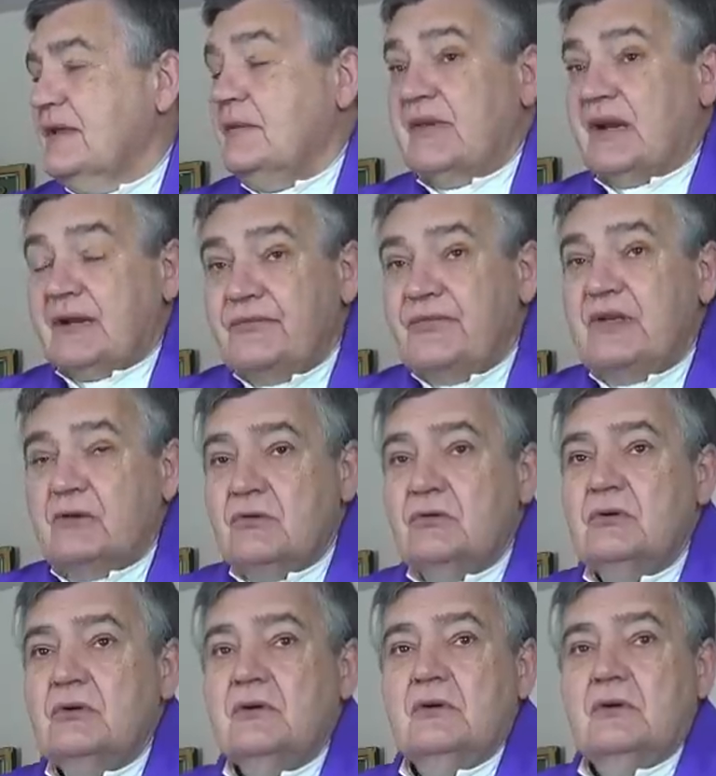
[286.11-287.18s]
Me
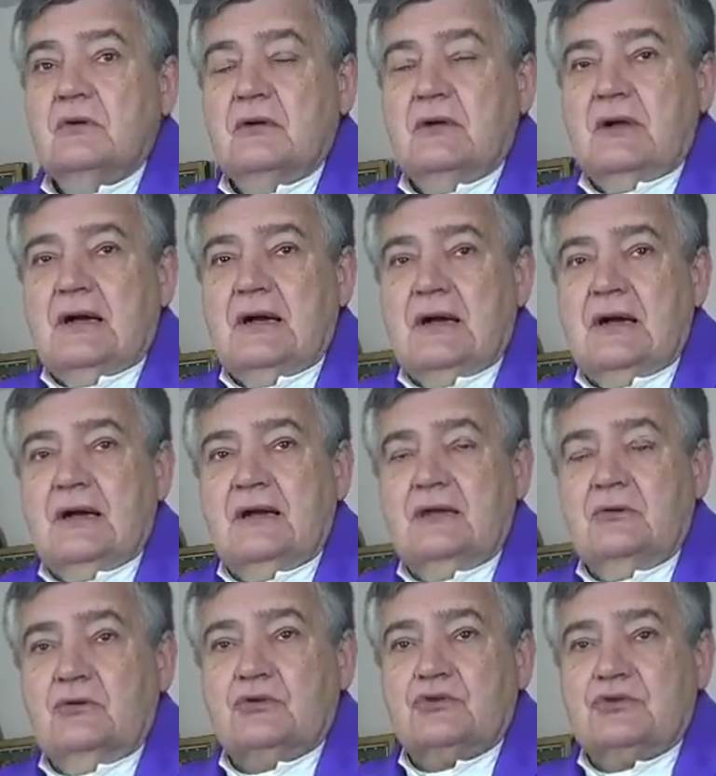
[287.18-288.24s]
refiero a
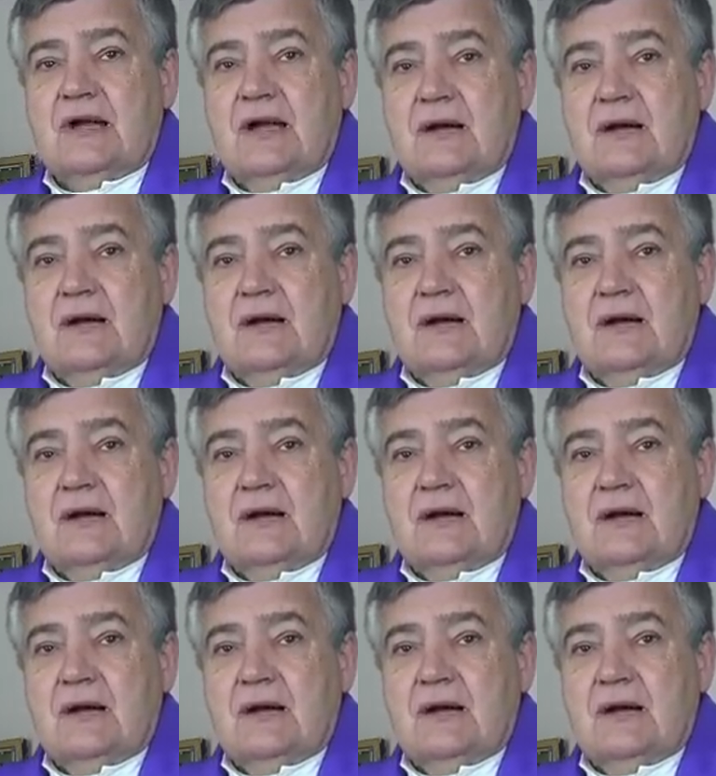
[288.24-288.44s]
los